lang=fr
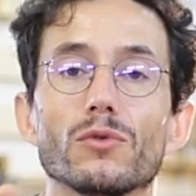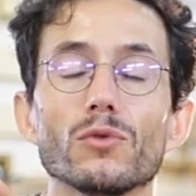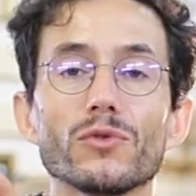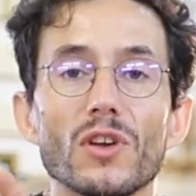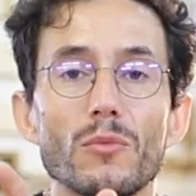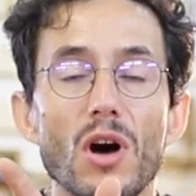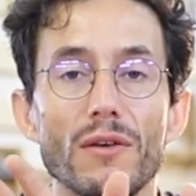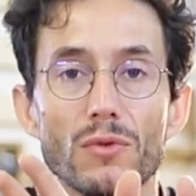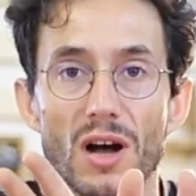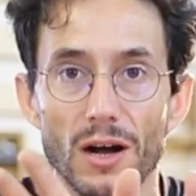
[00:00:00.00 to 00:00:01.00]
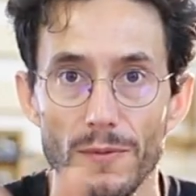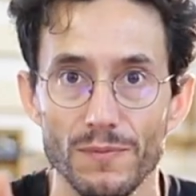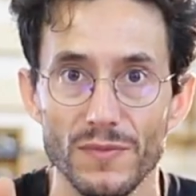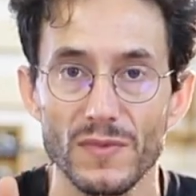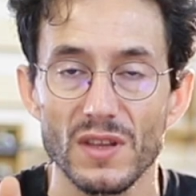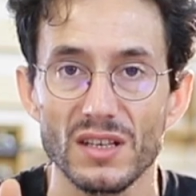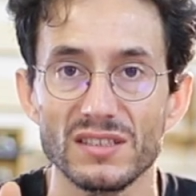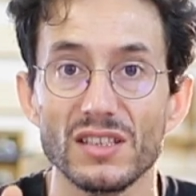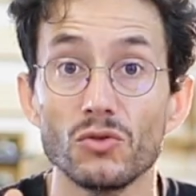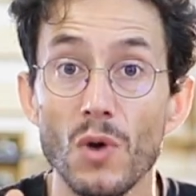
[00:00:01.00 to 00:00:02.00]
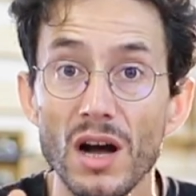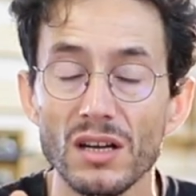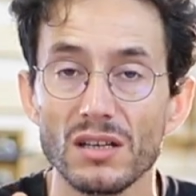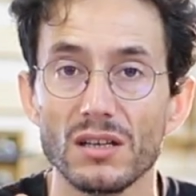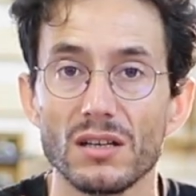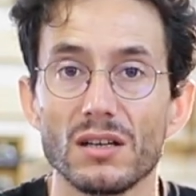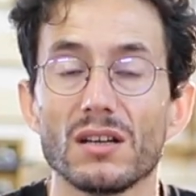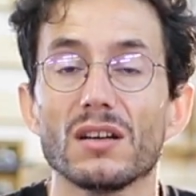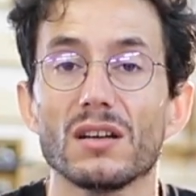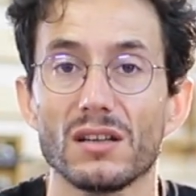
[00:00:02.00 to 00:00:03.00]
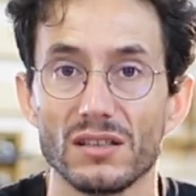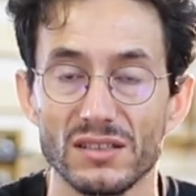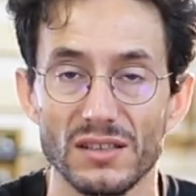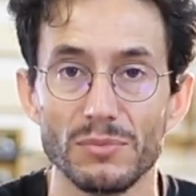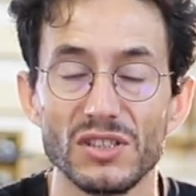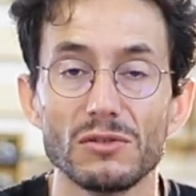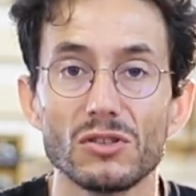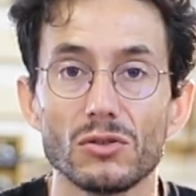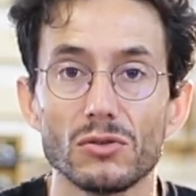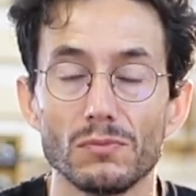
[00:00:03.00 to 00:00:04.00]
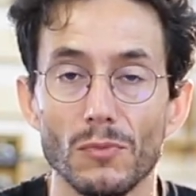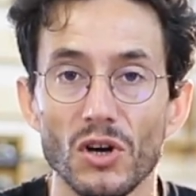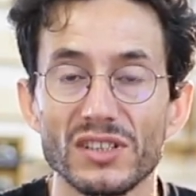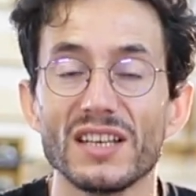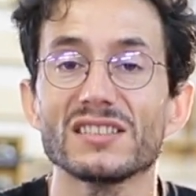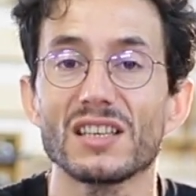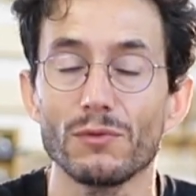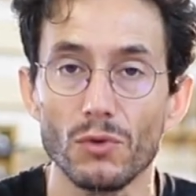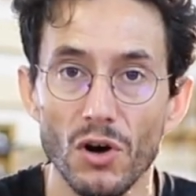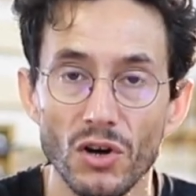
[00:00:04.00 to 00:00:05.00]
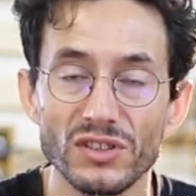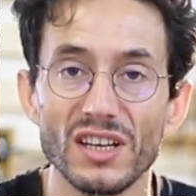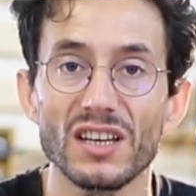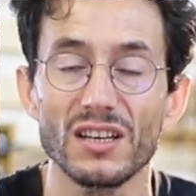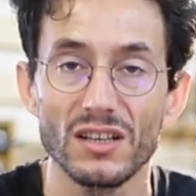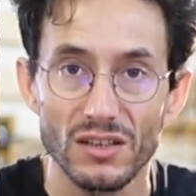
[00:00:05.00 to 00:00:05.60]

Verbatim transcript: vont non seulement avoir ces doigts, ces petites mortaises qui vont rentrer